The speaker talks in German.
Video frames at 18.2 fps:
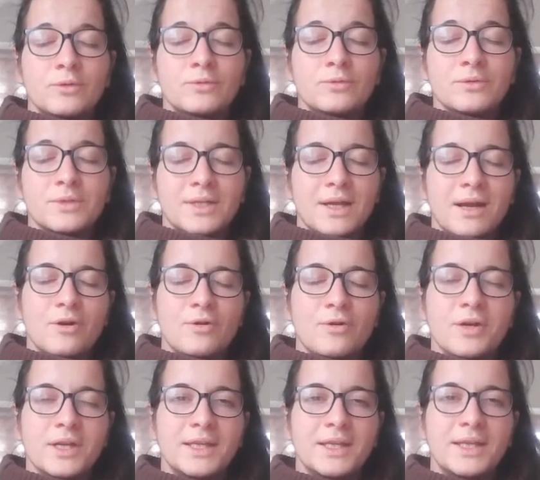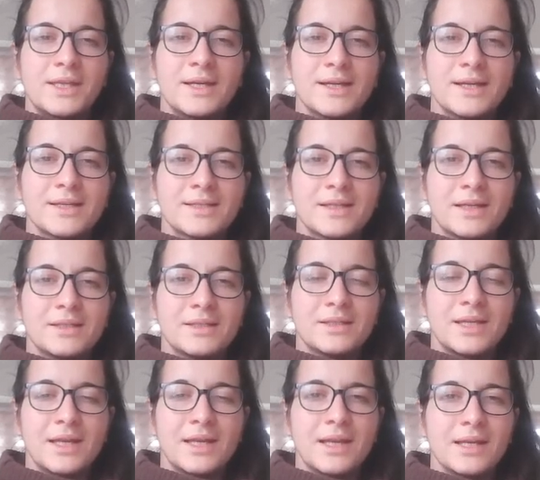Und auch hier
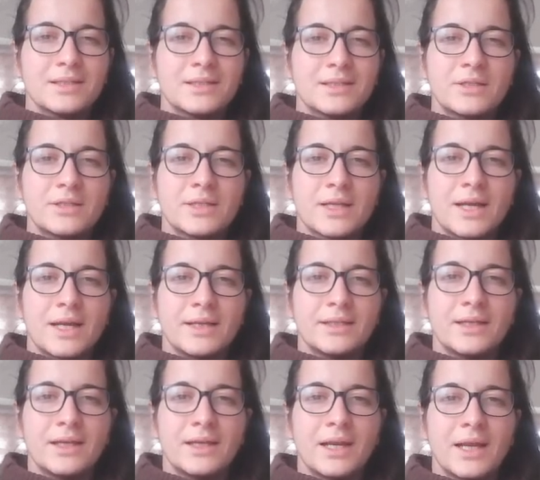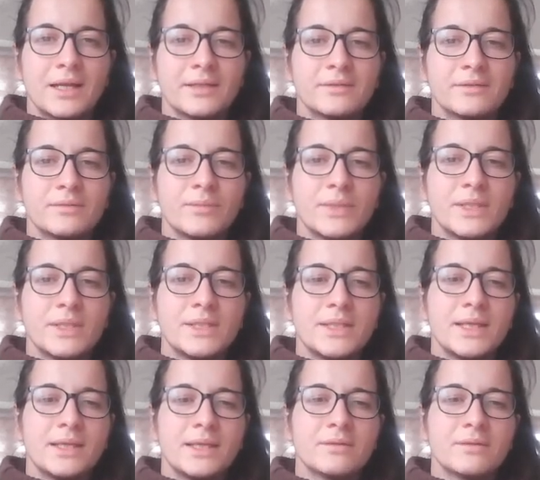seid ihr herzlich eingeladen, mit
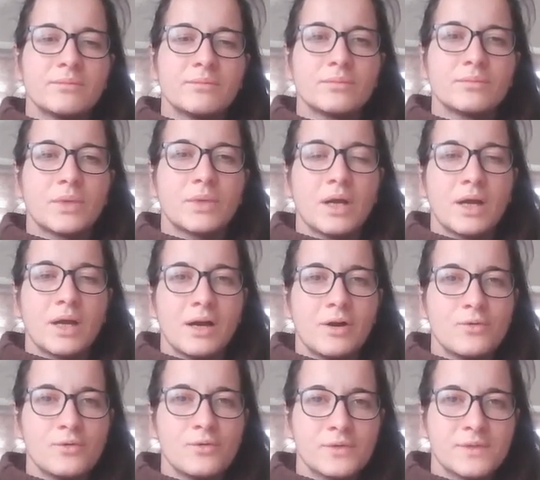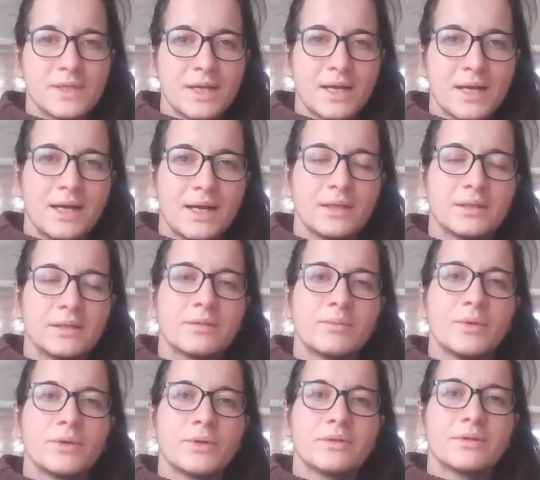jedem
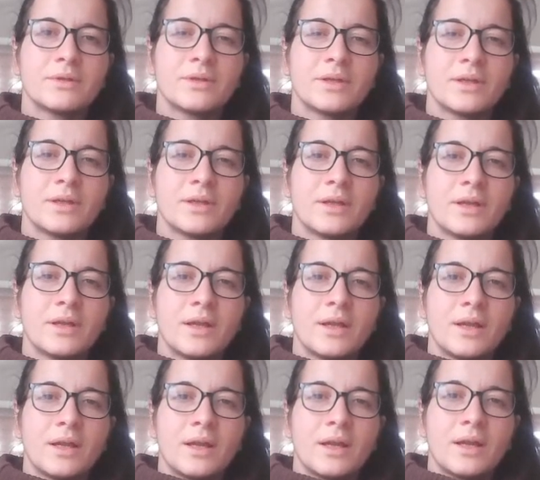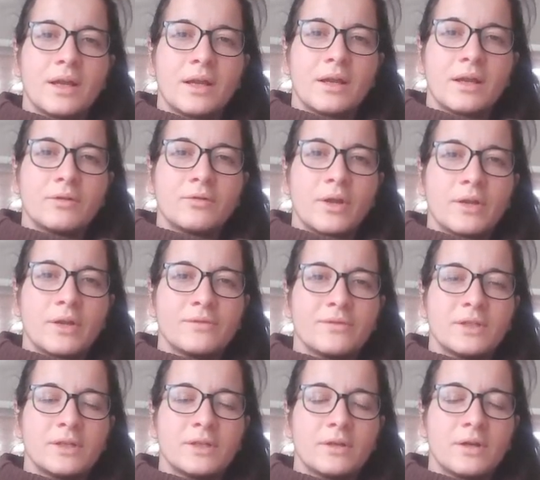Ausatmen
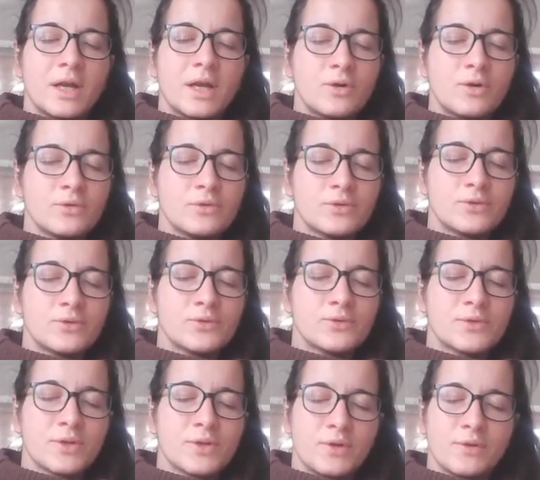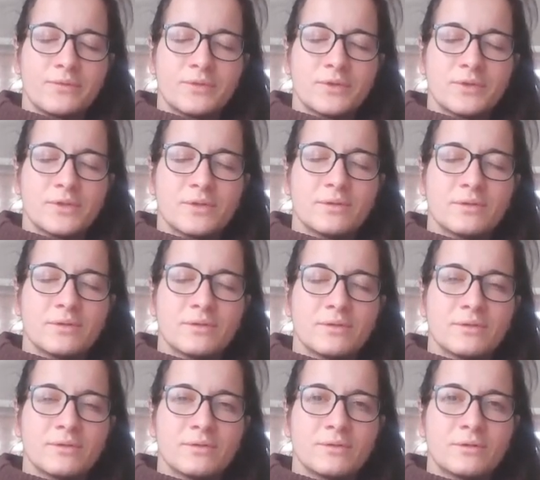entweder laut zu
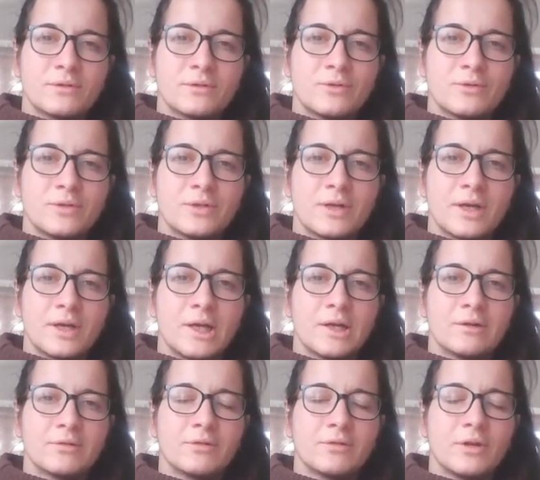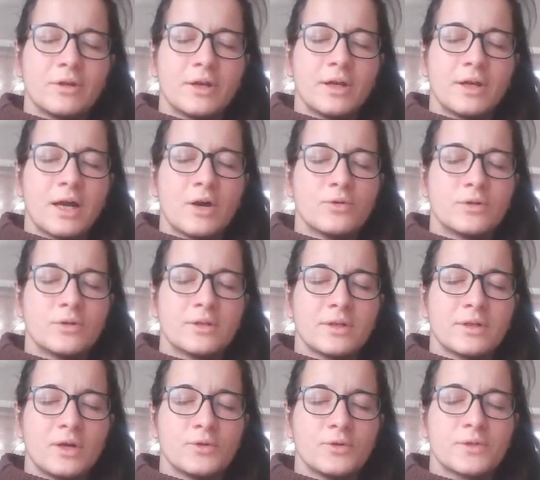seufzen oder
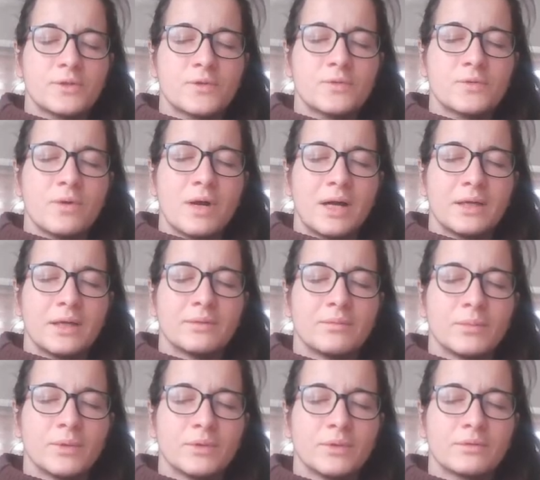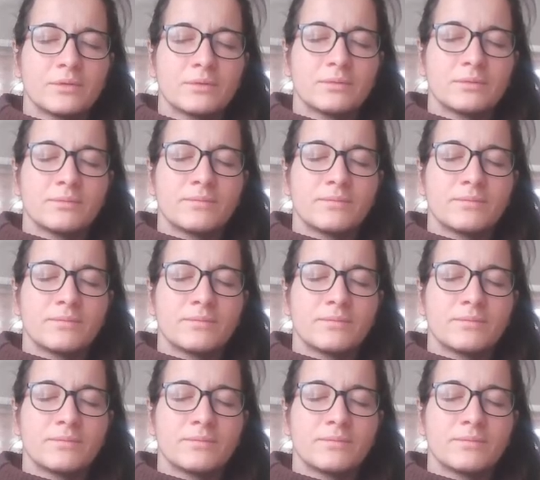laut auszuatmen.